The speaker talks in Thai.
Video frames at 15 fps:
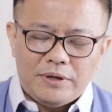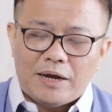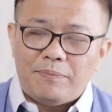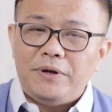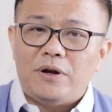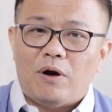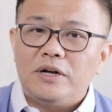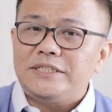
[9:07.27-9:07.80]
ถ้า
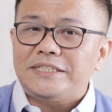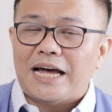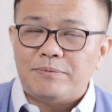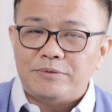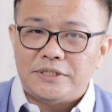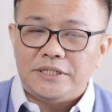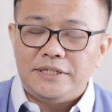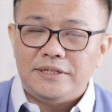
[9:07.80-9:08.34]
พี่น้องซา
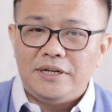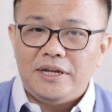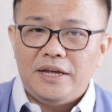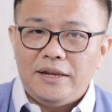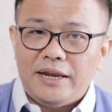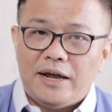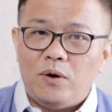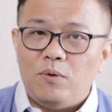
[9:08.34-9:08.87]
บซึ้ง
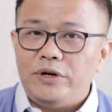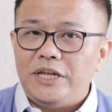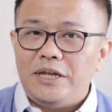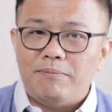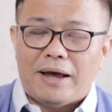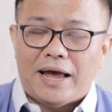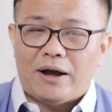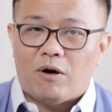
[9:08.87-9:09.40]
และรู้
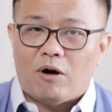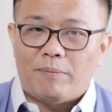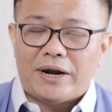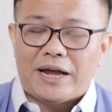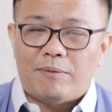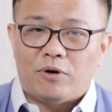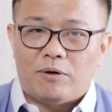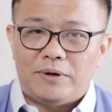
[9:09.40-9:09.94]
ที่มาของพ
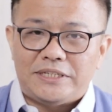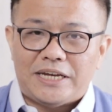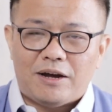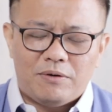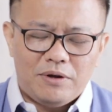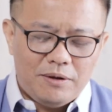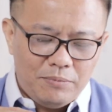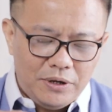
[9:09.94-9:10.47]
ระคำของพระเจ้า
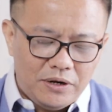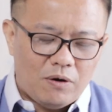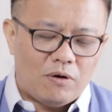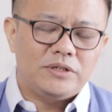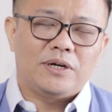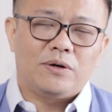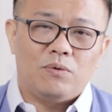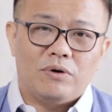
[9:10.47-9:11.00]
พี่น้อ
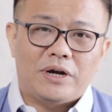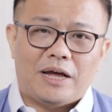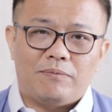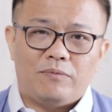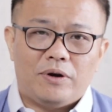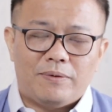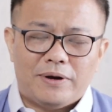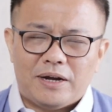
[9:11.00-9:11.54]
งจะรู้ครับ
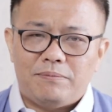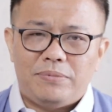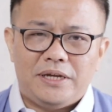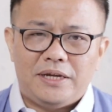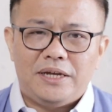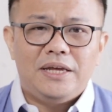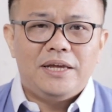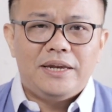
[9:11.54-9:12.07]
ว่าพระคัม
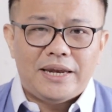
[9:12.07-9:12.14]
ภีร์